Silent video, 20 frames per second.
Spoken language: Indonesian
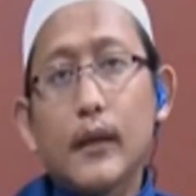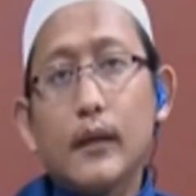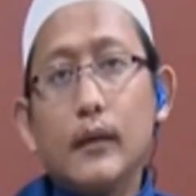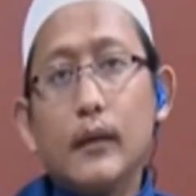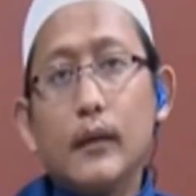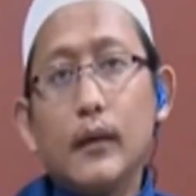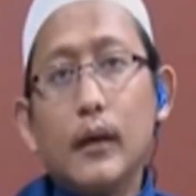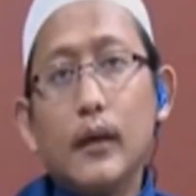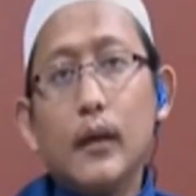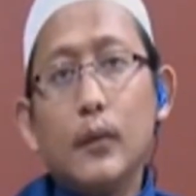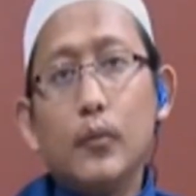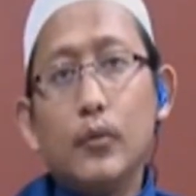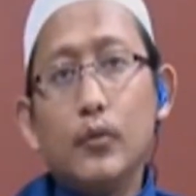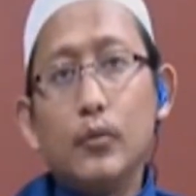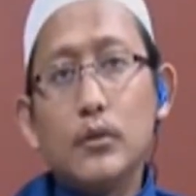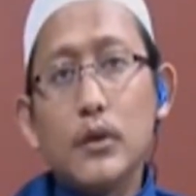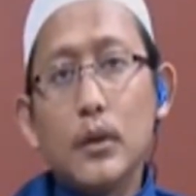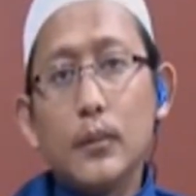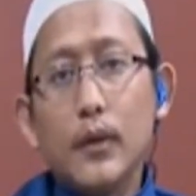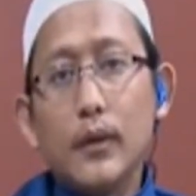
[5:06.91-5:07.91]
Ya, adapun
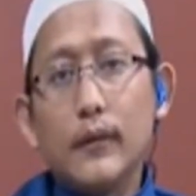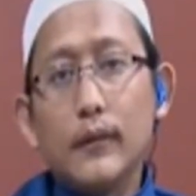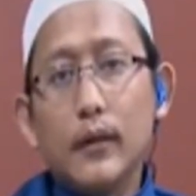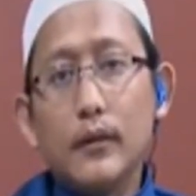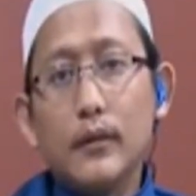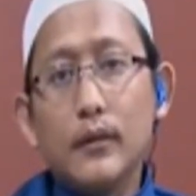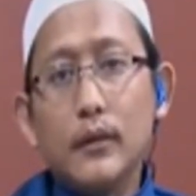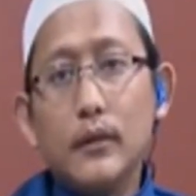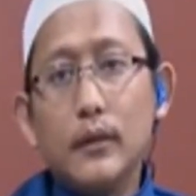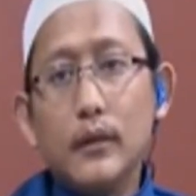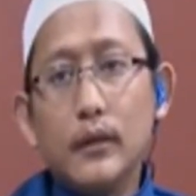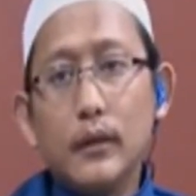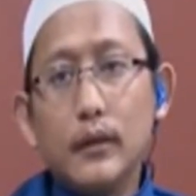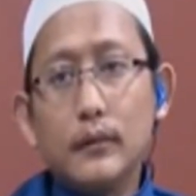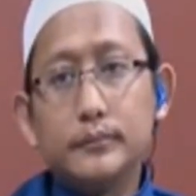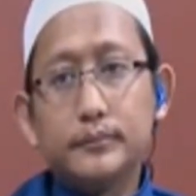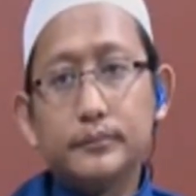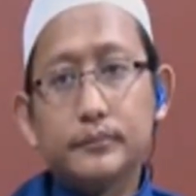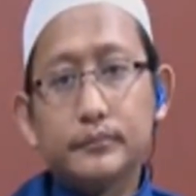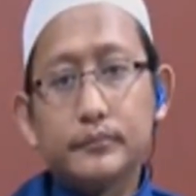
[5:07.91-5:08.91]
ucapan Sayyidina,
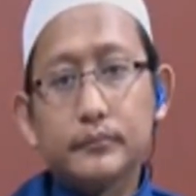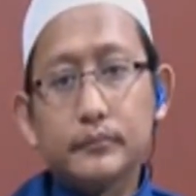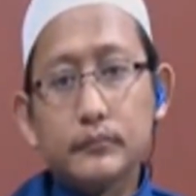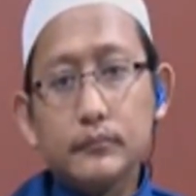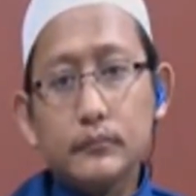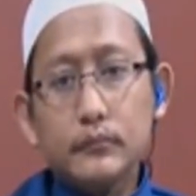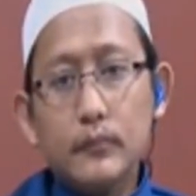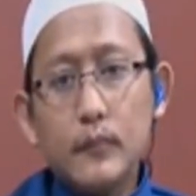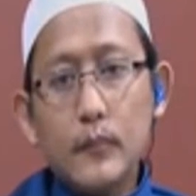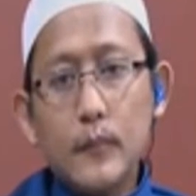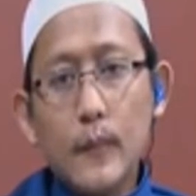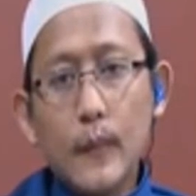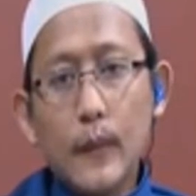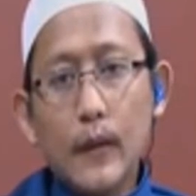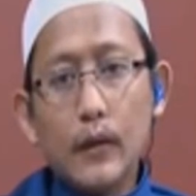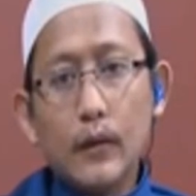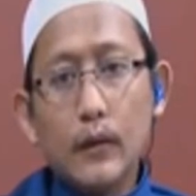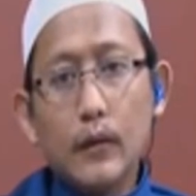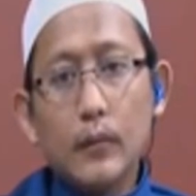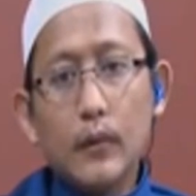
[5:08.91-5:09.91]

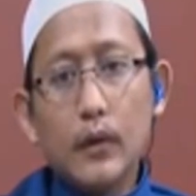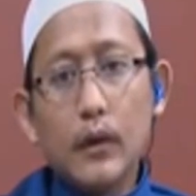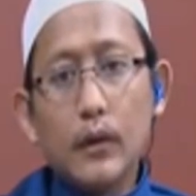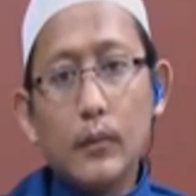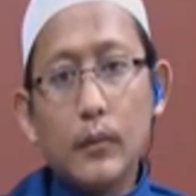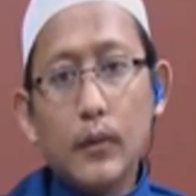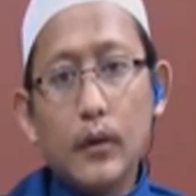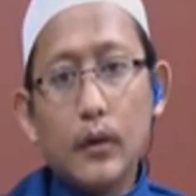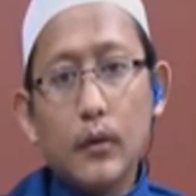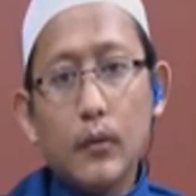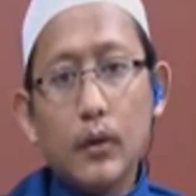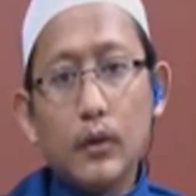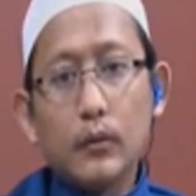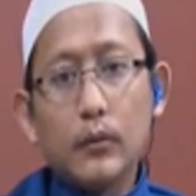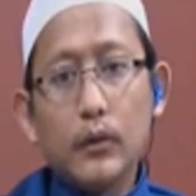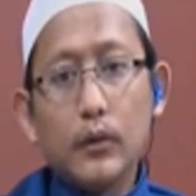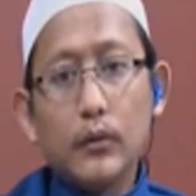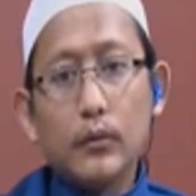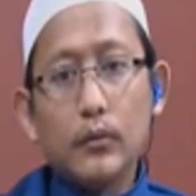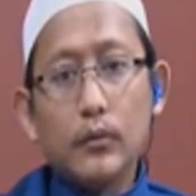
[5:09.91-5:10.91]
ya maka pada
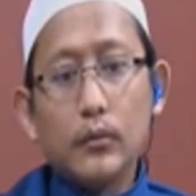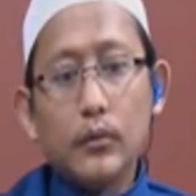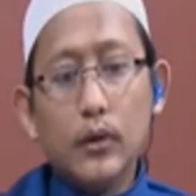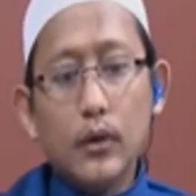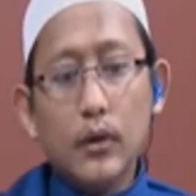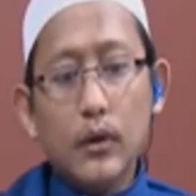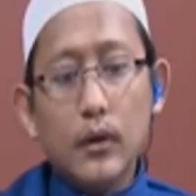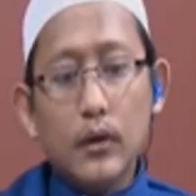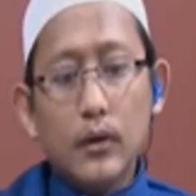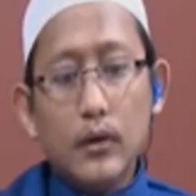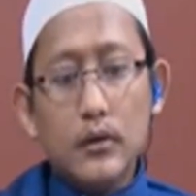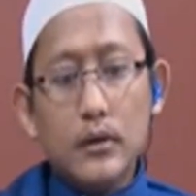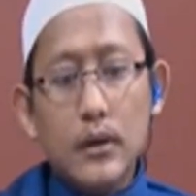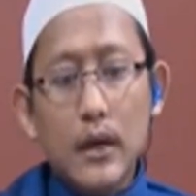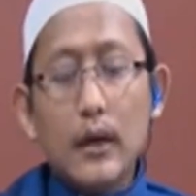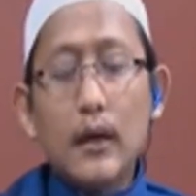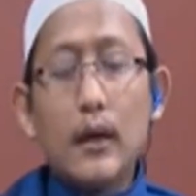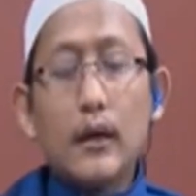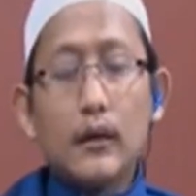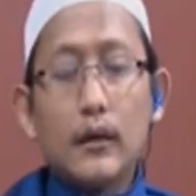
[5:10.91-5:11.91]
waktu itu
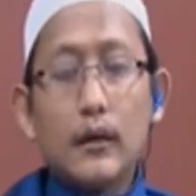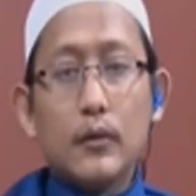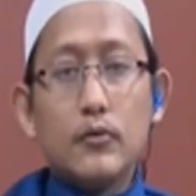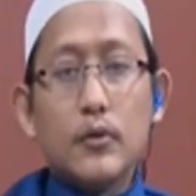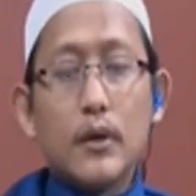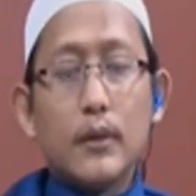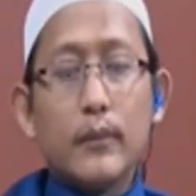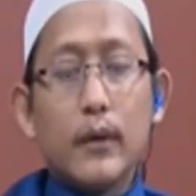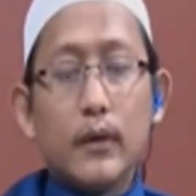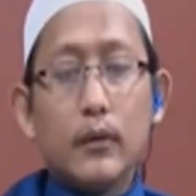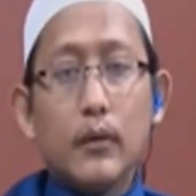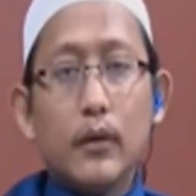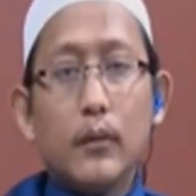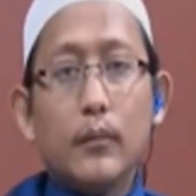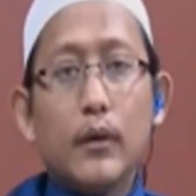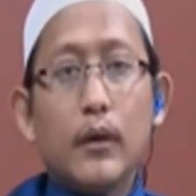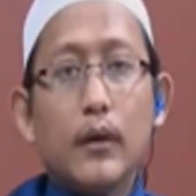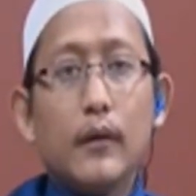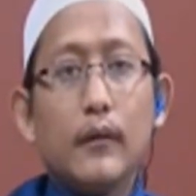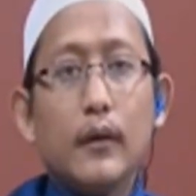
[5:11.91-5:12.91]
jarang diucapkan oleh
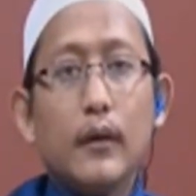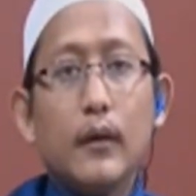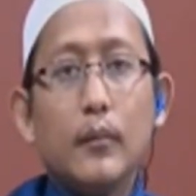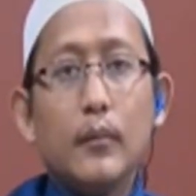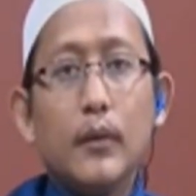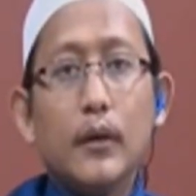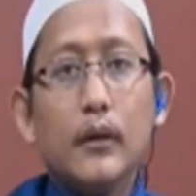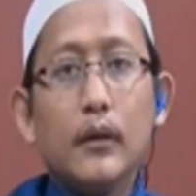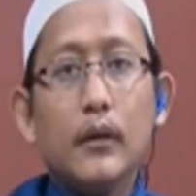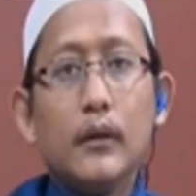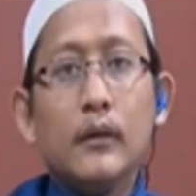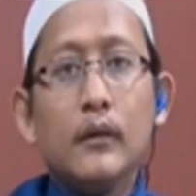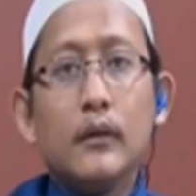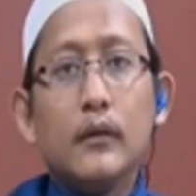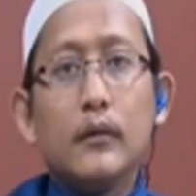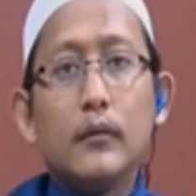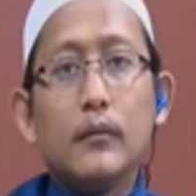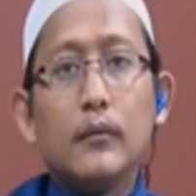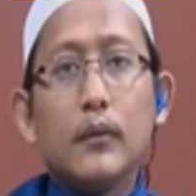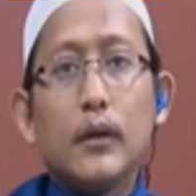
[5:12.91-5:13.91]
para sahabat
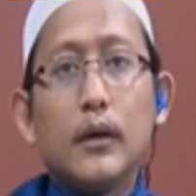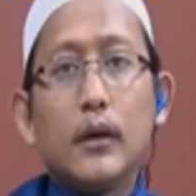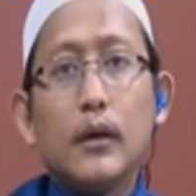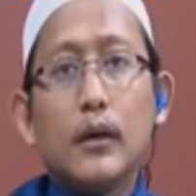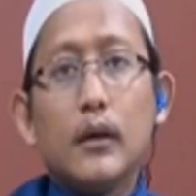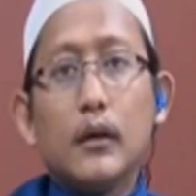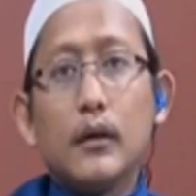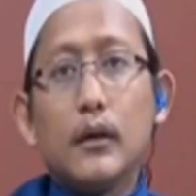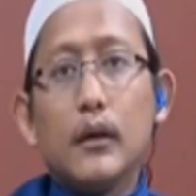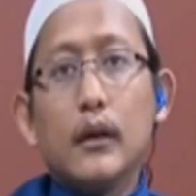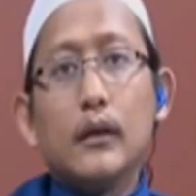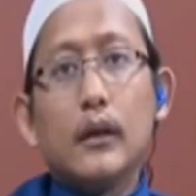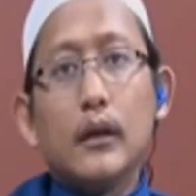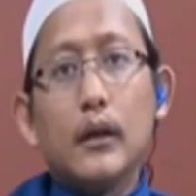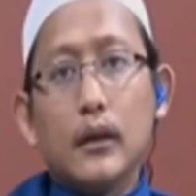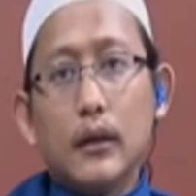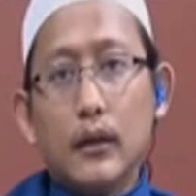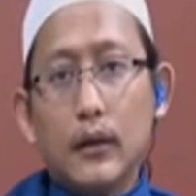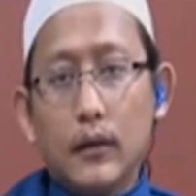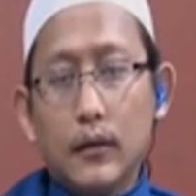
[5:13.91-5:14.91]
maka
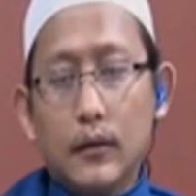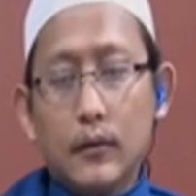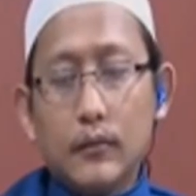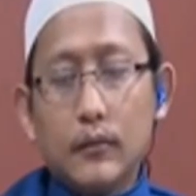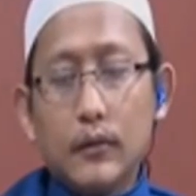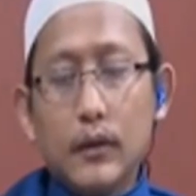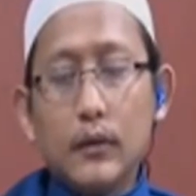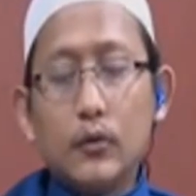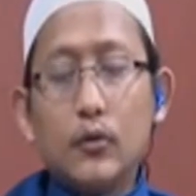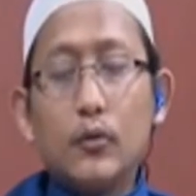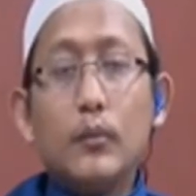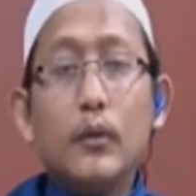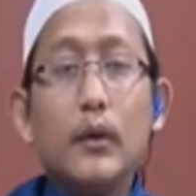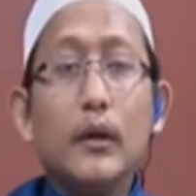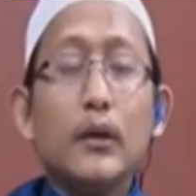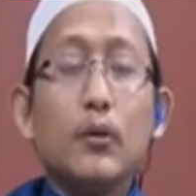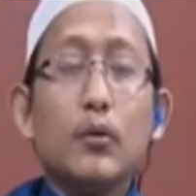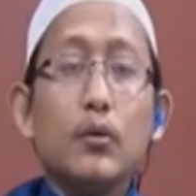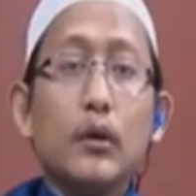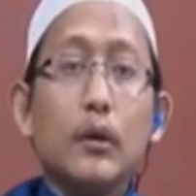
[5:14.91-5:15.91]
kita tentu
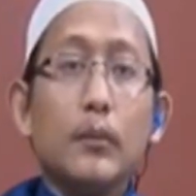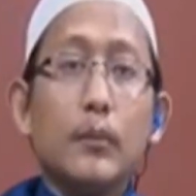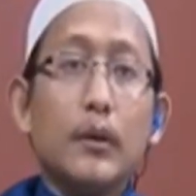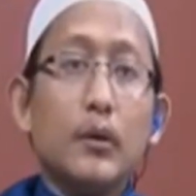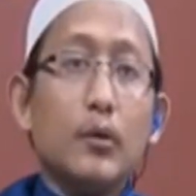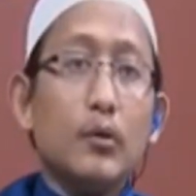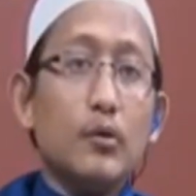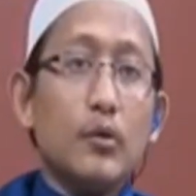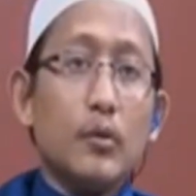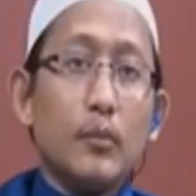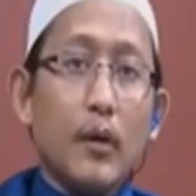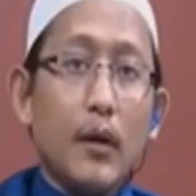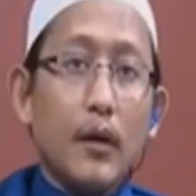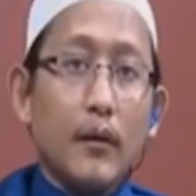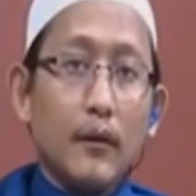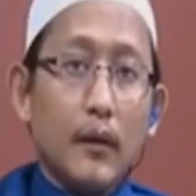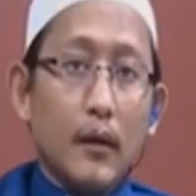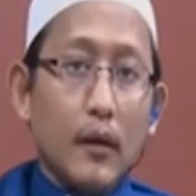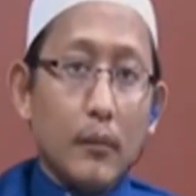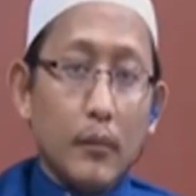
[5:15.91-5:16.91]
mengikuti petunjuk para
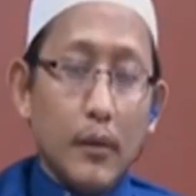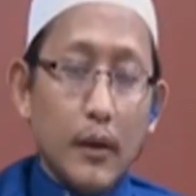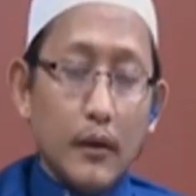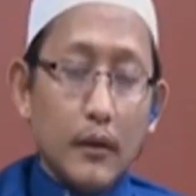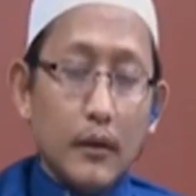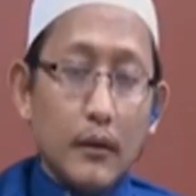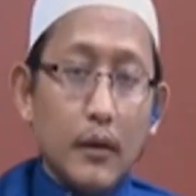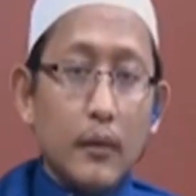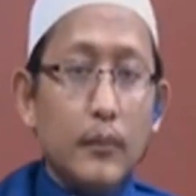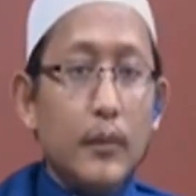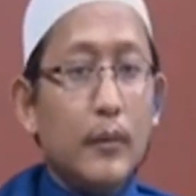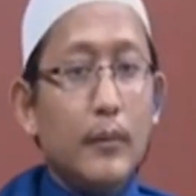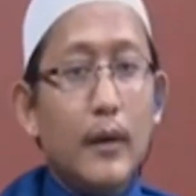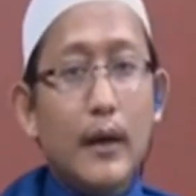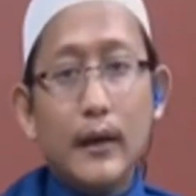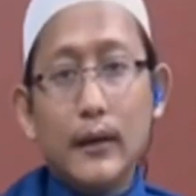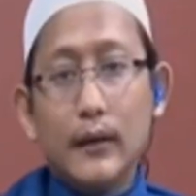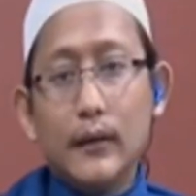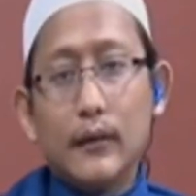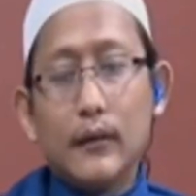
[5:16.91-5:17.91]
sahabat lebih
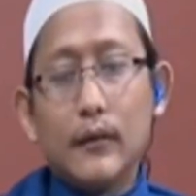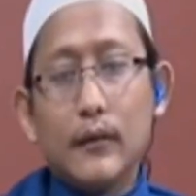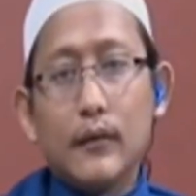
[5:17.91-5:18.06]
baik.